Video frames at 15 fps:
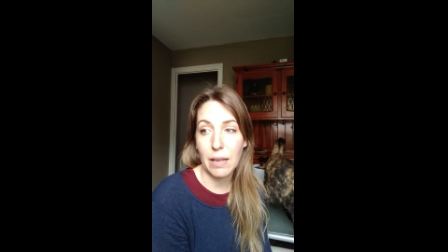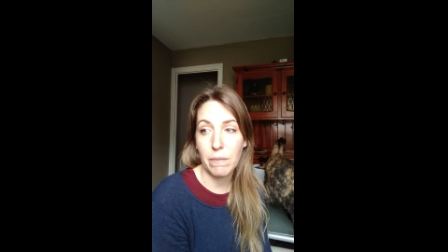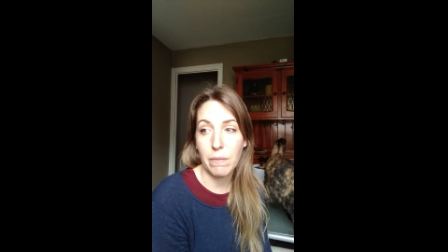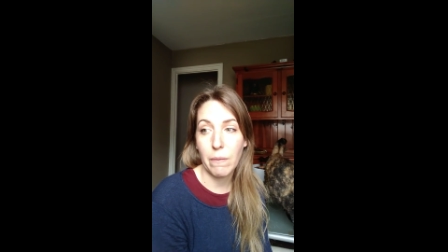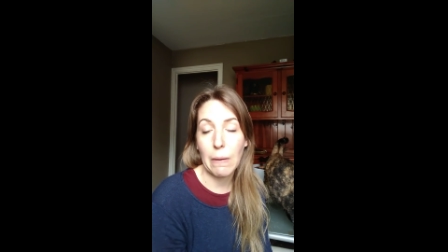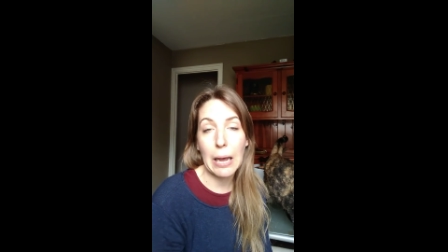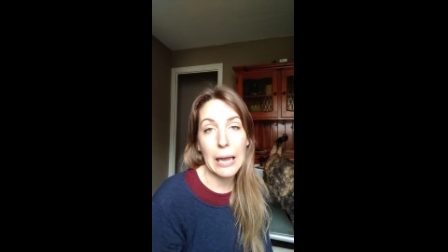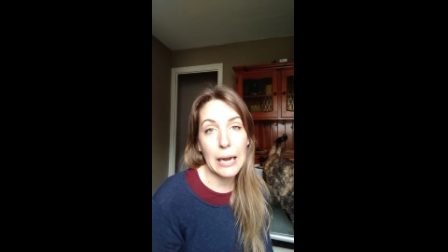que
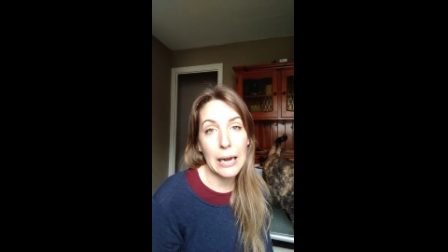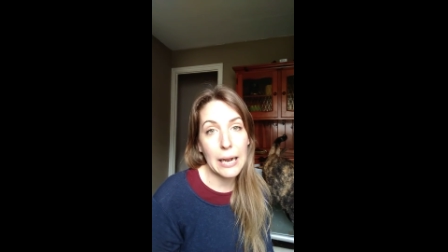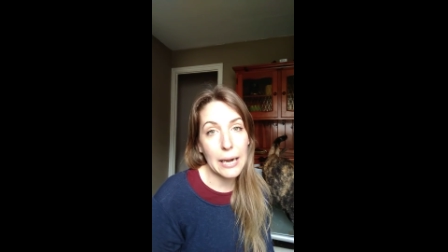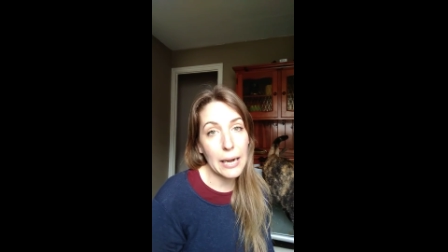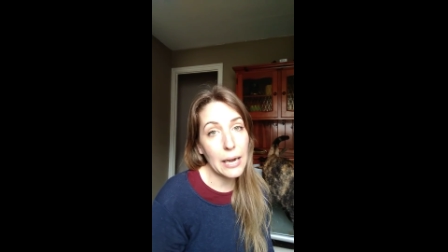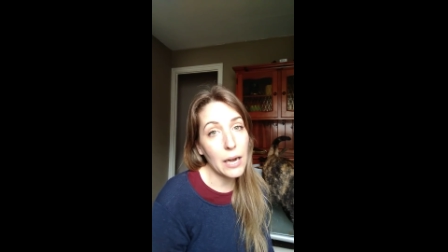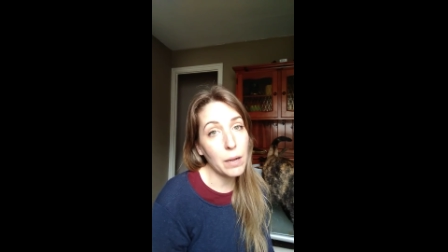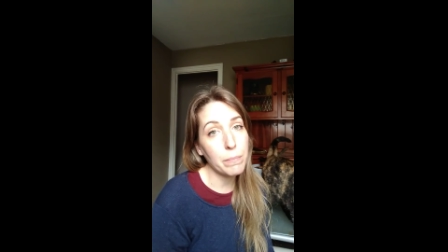me baje la
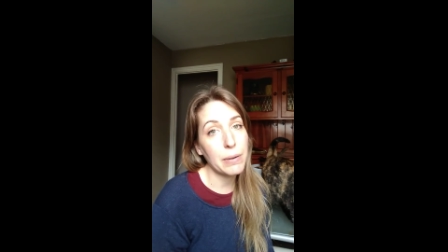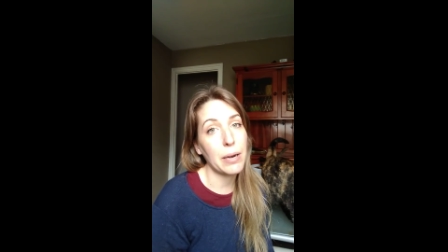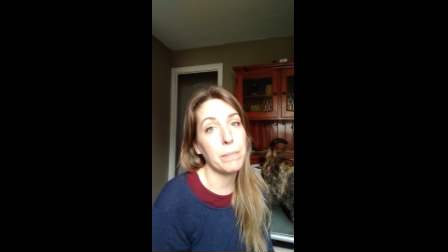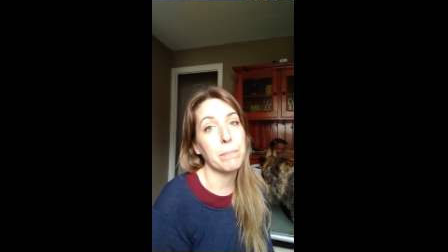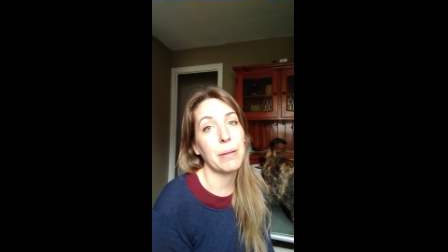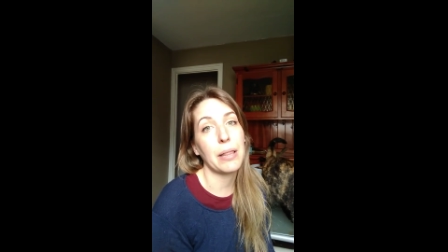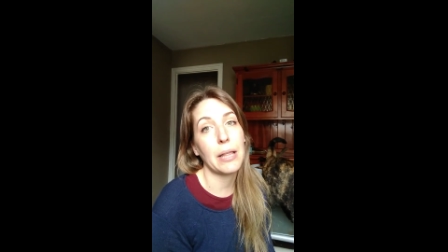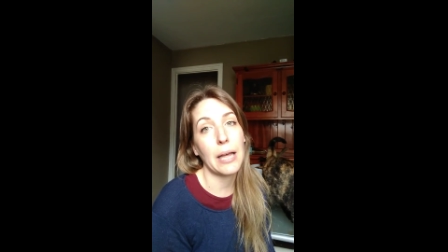regla para
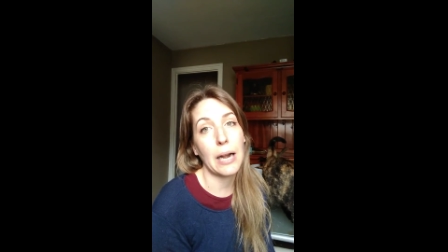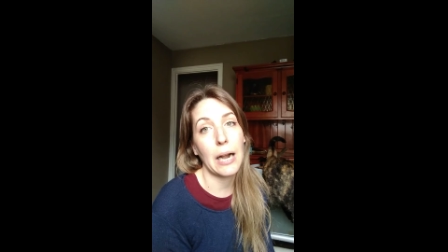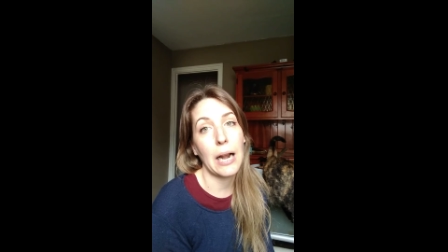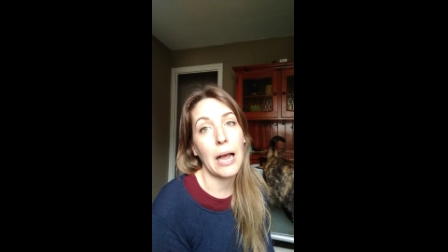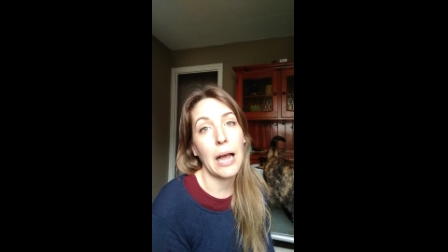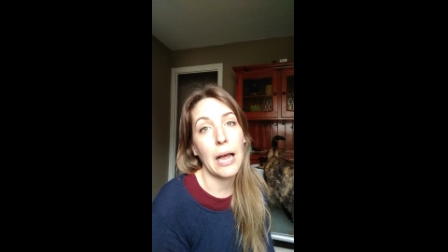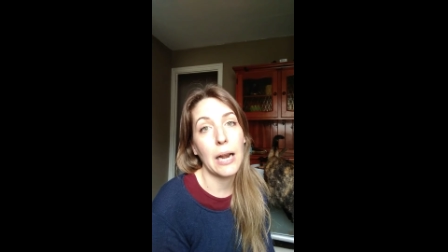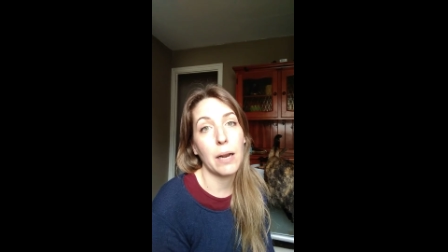empezar
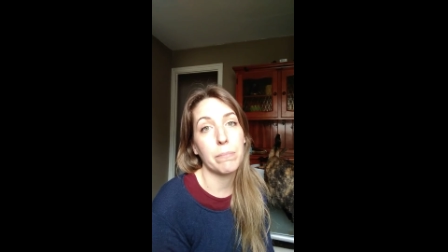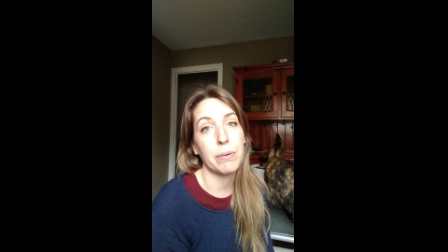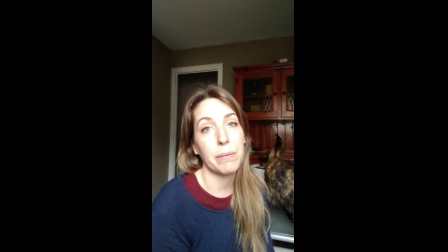la,